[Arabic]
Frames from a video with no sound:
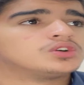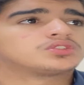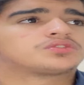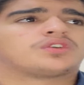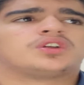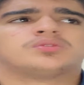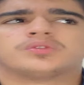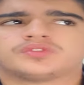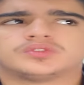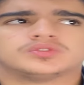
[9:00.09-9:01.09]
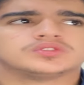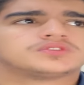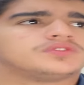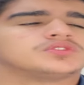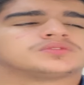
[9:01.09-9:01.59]
تدفع لهم فلوس
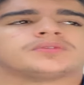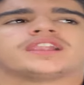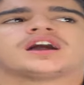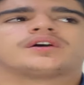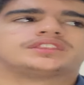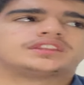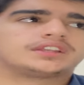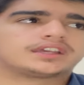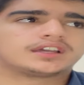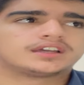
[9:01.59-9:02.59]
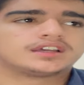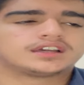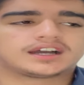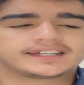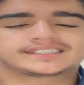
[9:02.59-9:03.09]
فلوس بلاوة الدنيا
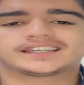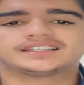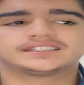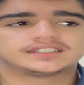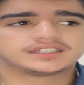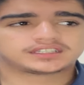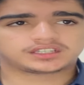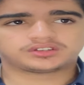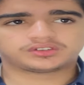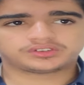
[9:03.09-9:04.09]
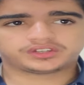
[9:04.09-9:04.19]
عشان يعلنون